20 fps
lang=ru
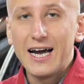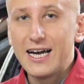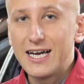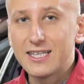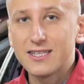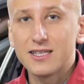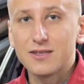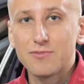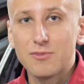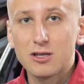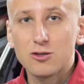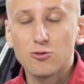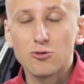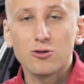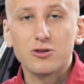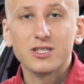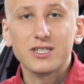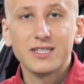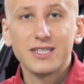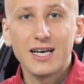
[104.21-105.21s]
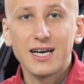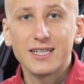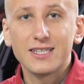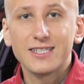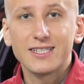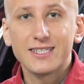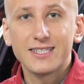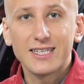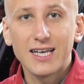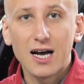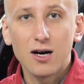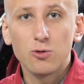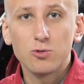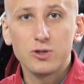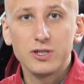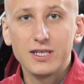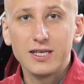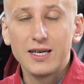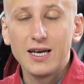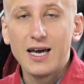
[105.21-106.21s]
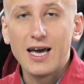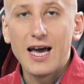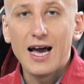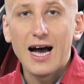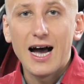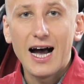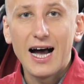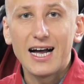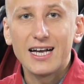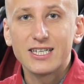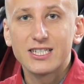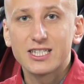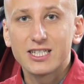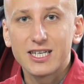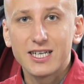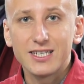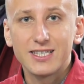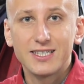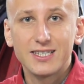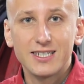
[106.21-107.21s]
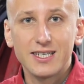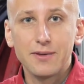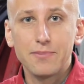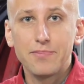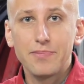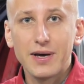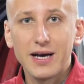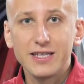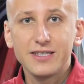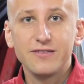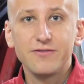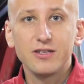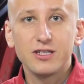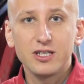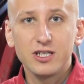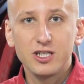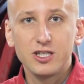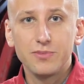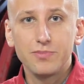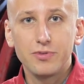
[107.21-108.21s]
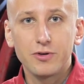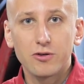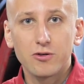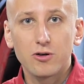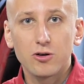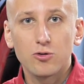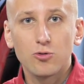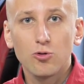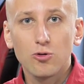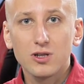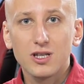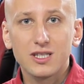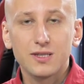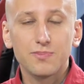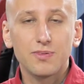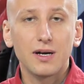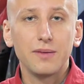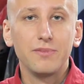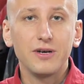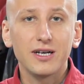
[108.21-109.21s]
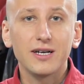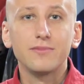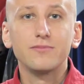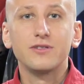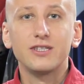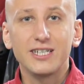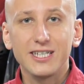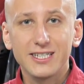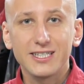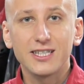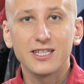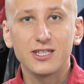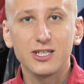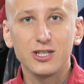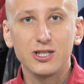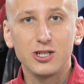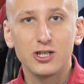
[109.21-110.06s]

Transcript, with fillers: Этот мотор снят с Audi A6C5 а 2001 года с пробегом 300